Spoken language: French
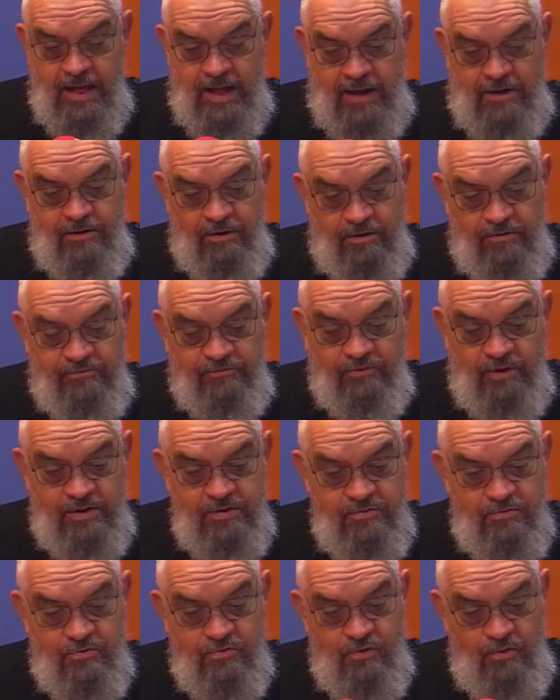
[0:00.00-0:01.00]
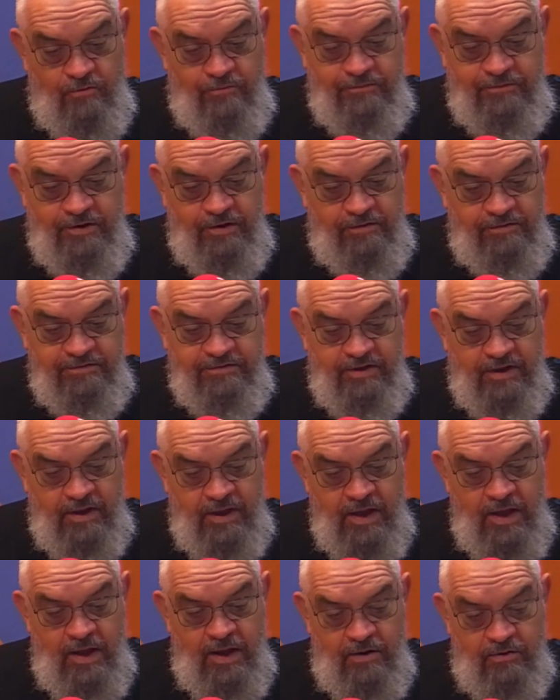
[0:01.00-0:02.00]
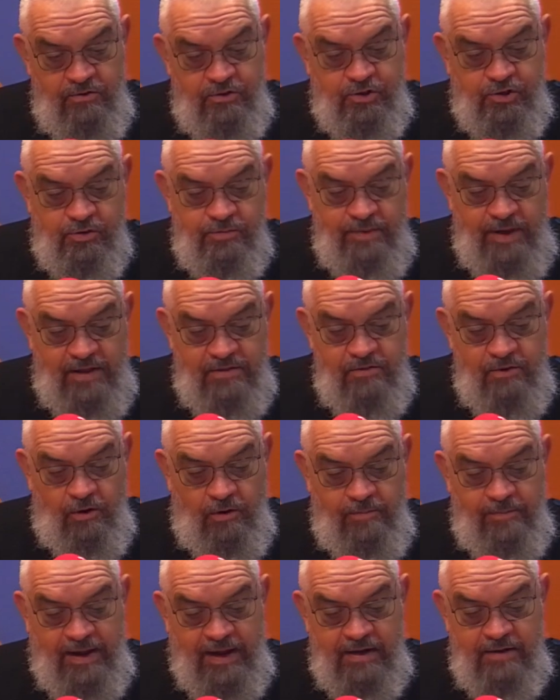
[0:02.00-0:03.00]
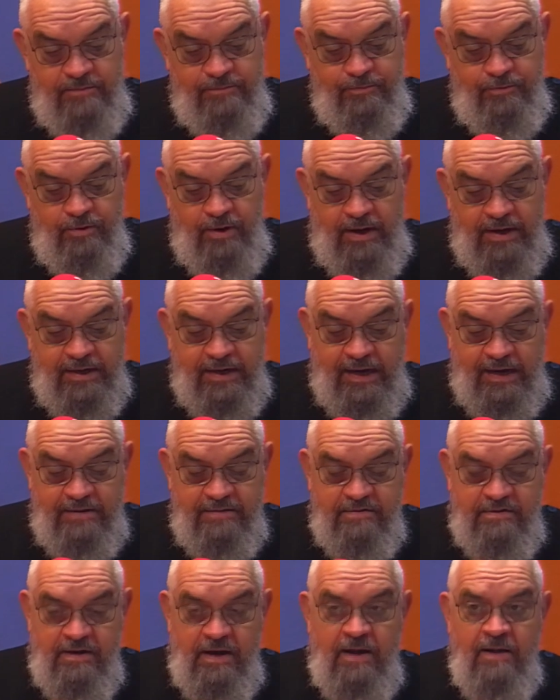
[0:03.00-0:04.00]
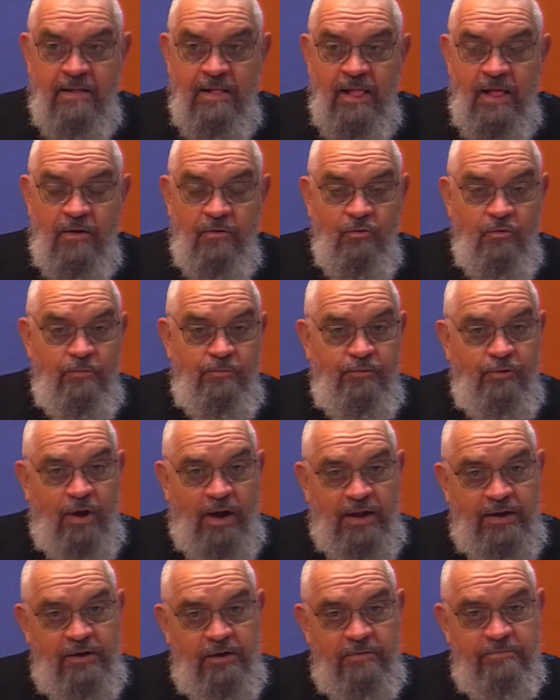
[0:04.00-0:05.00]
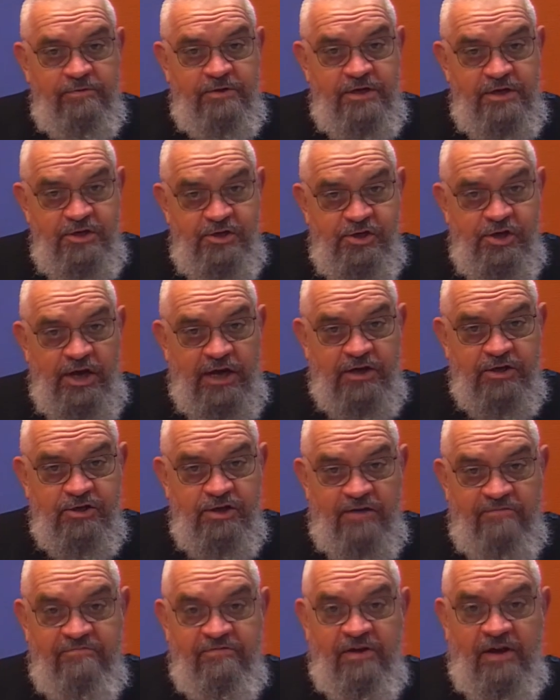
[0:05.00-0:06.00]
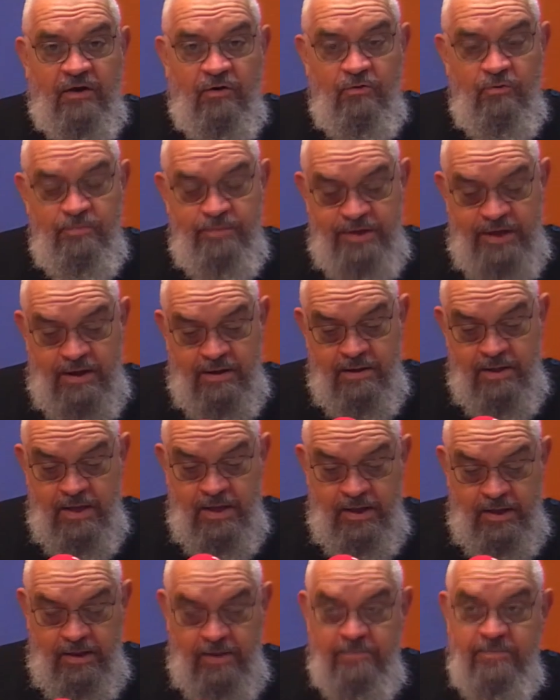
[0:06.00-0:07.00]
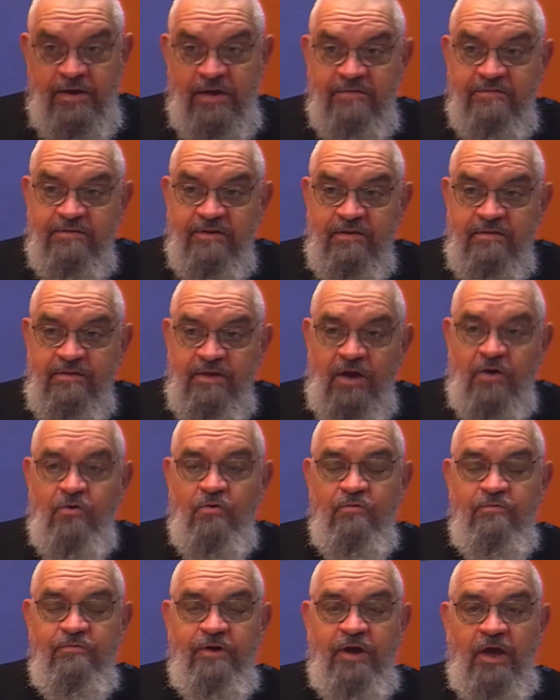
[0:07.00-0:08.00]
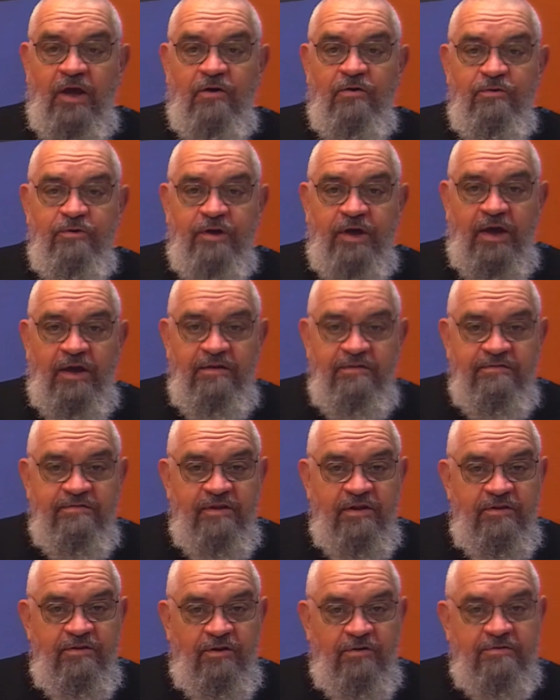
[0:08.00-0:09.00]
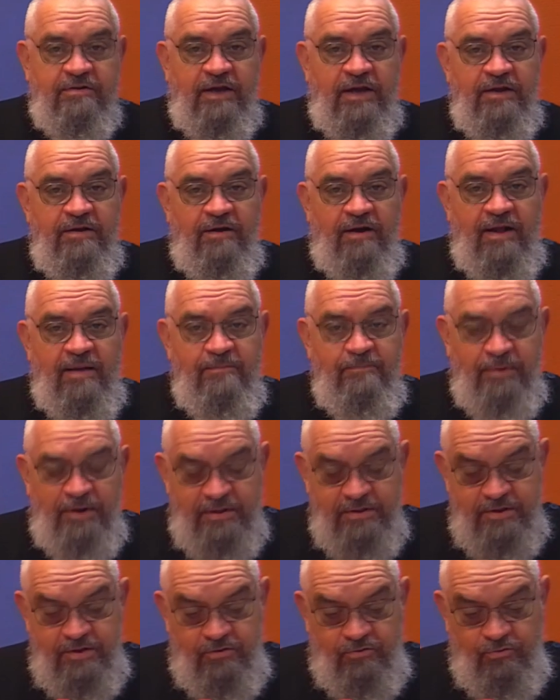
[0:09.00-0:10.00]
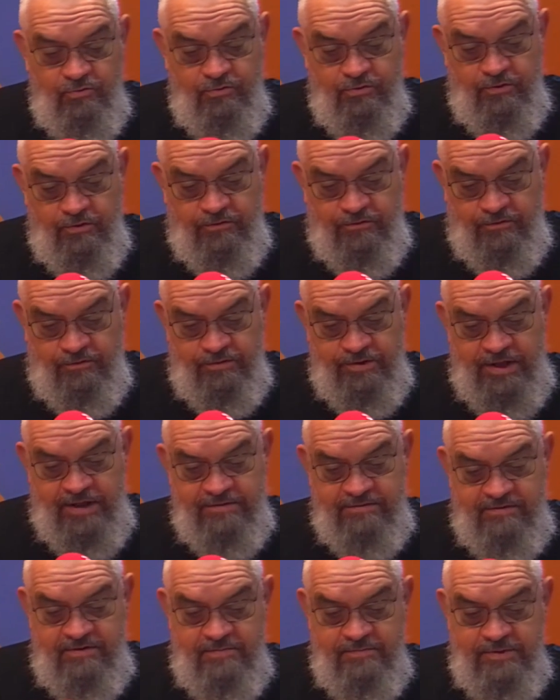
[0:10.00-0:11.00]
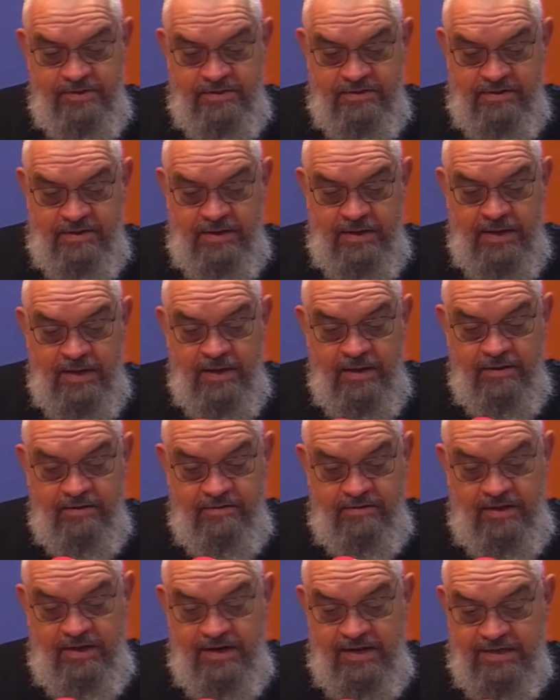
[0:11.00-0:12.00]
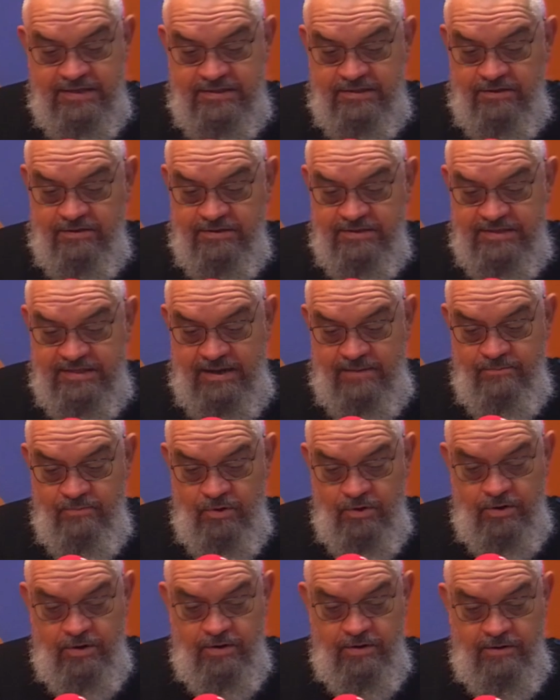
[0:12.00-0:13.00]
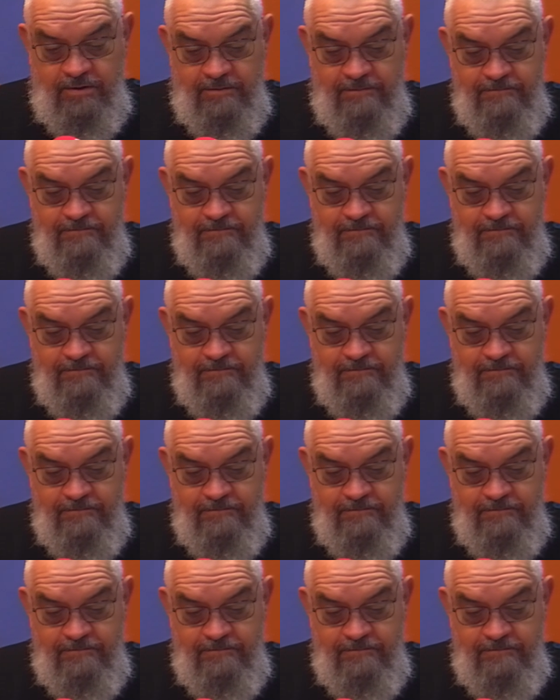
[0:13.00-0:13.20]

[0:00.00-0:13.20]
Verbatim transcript: Alors soyons confiants, c'est le chemin normal pour un chrétien ou pour un homme qui cherche à faire le bien, eh bien c'est de découvrir le Christ et d'entrer dans la plénitude de son intimité dès l'instant de sa mort.